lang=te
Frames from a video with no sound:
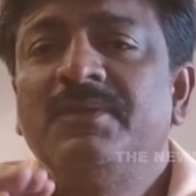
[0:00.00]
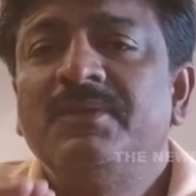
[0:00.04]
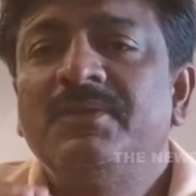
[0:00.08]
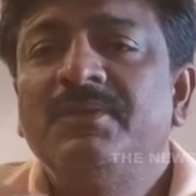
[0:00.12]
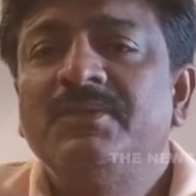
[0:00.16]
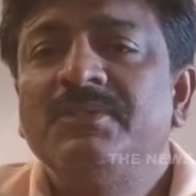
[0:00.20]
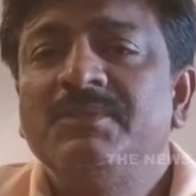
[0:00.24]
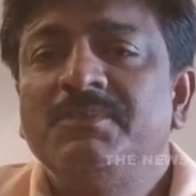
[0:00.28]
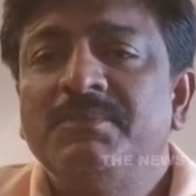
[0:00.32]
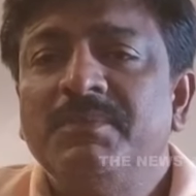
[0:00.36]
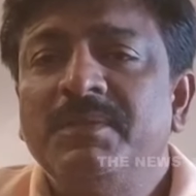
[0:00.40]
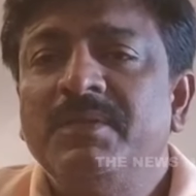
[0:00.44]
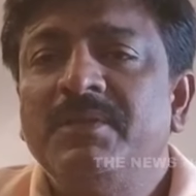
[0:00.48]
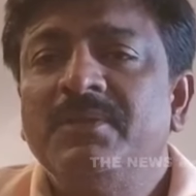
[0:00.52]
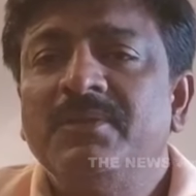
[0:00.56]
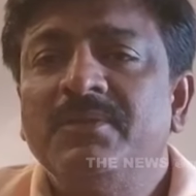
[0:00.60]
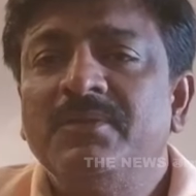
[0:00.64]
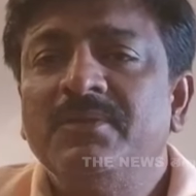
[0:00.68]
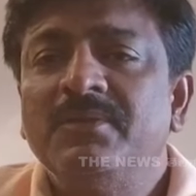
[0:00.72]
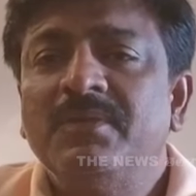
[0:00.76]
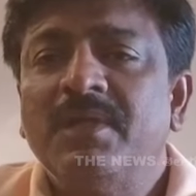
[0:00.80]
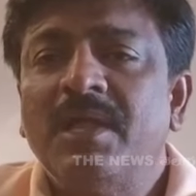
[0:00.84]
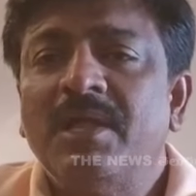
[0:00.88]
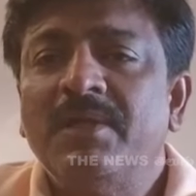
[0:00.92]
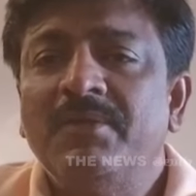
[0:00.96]
వచ్చి మీరు
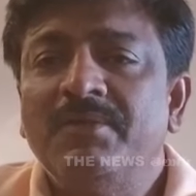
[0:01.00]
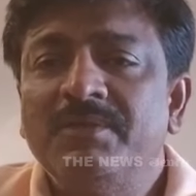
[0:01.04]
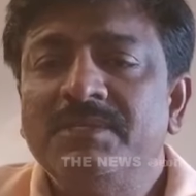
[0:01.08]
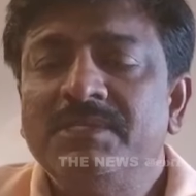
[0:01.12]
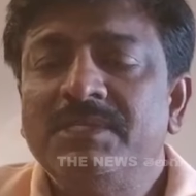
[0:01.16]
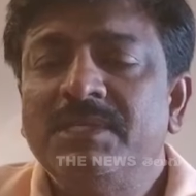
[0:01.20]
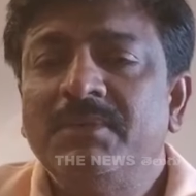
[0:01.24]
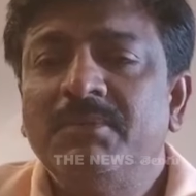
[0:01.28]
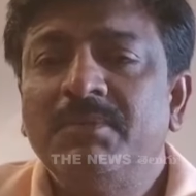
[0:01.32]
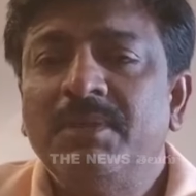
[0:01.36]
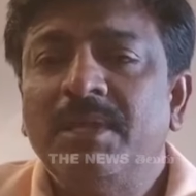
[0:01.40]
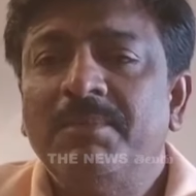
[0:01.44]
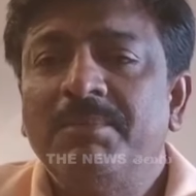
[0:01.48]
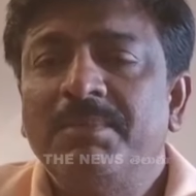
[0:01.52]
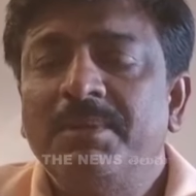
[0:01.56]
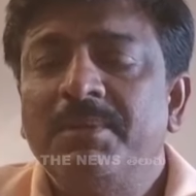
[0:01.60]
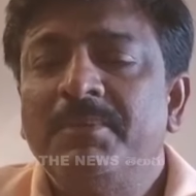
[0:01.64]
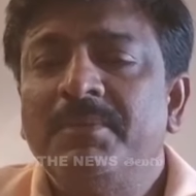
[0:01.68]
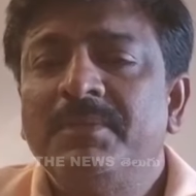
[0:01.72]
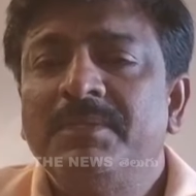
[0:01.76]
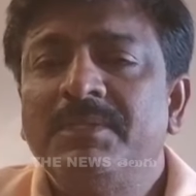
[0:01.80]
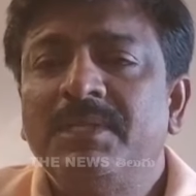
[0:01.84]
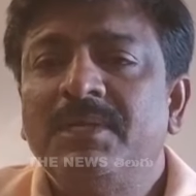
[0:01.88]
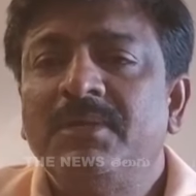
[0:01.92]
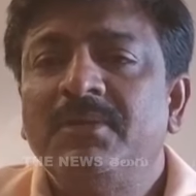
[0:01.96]
ఆ విషయంలో
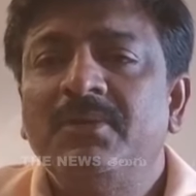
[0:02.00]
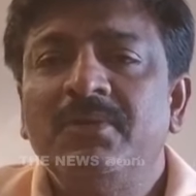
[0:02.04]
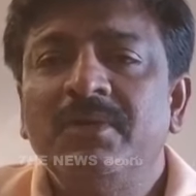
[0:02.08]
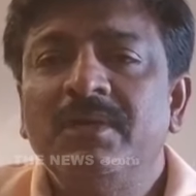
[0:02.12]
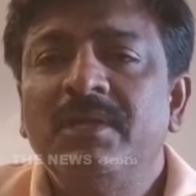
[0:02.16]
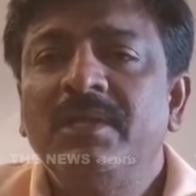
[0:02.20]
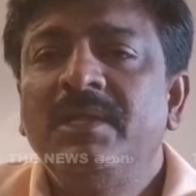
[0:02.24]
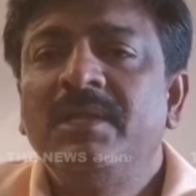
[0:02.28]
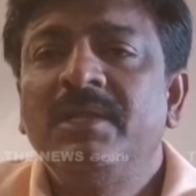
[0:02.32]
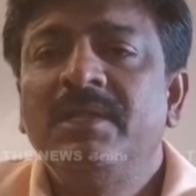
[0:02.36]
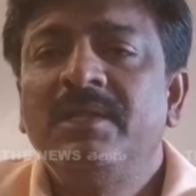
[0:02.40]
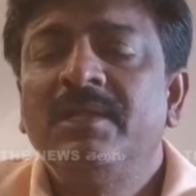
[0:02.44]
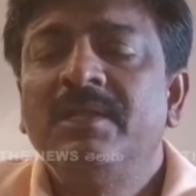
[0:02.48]
అప్రమత్తంగా ఉండి